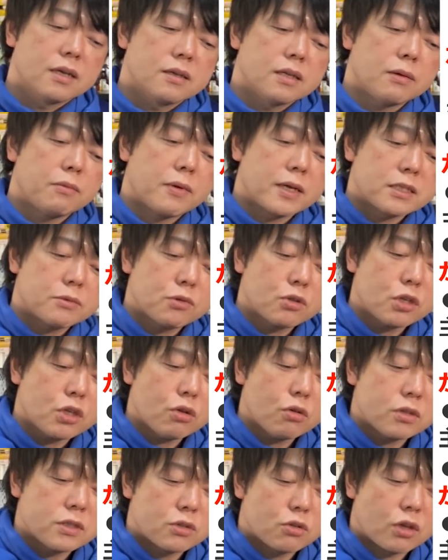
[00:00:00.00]
やっぱ松本
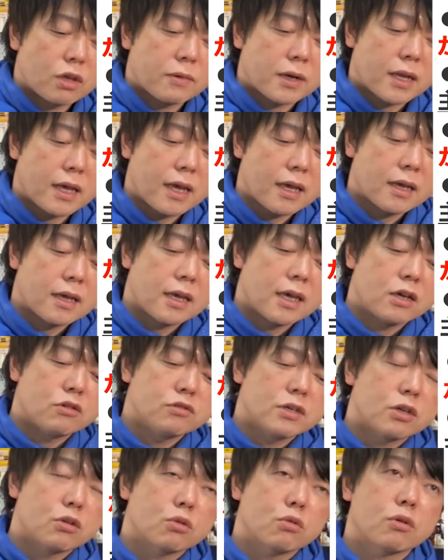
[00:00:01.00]
清地といえばね、
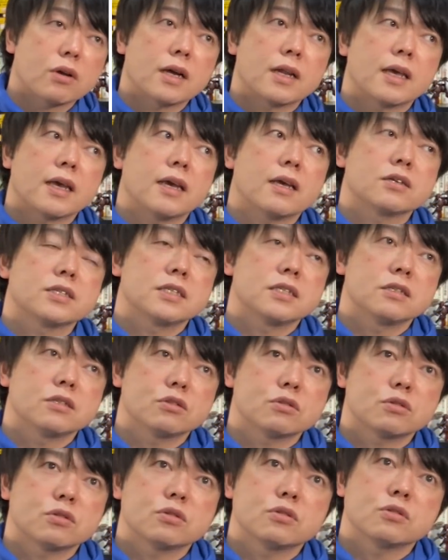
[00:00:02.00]
上野とかね、新
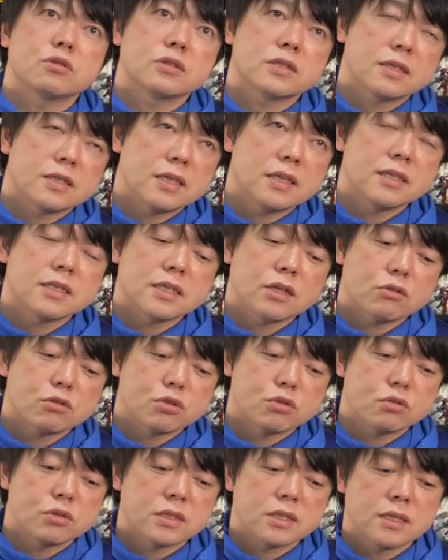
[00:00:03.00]
宿、銀座を
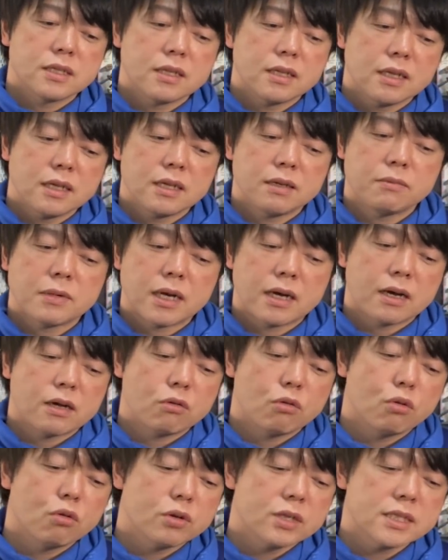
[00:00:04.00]
中心に、まあ、
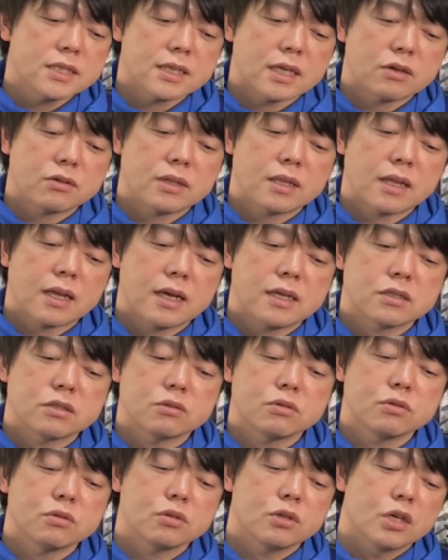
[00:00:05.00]
訪日客に対
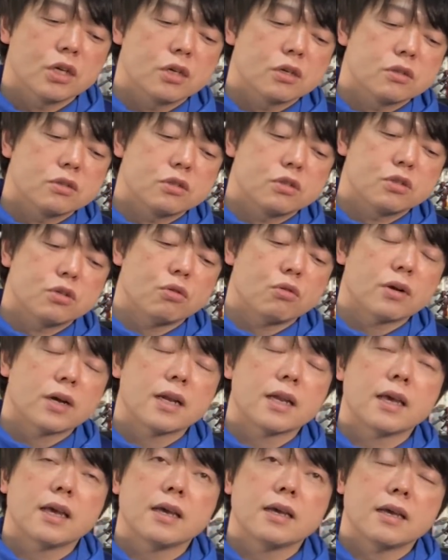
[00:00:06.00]
する需要
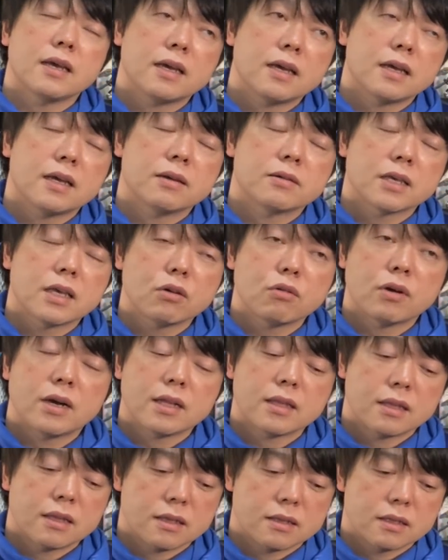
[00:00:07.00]
がね、えー、結構
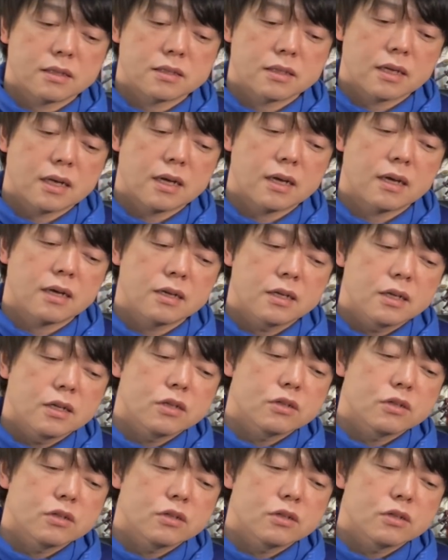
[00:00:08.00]
あったんですが、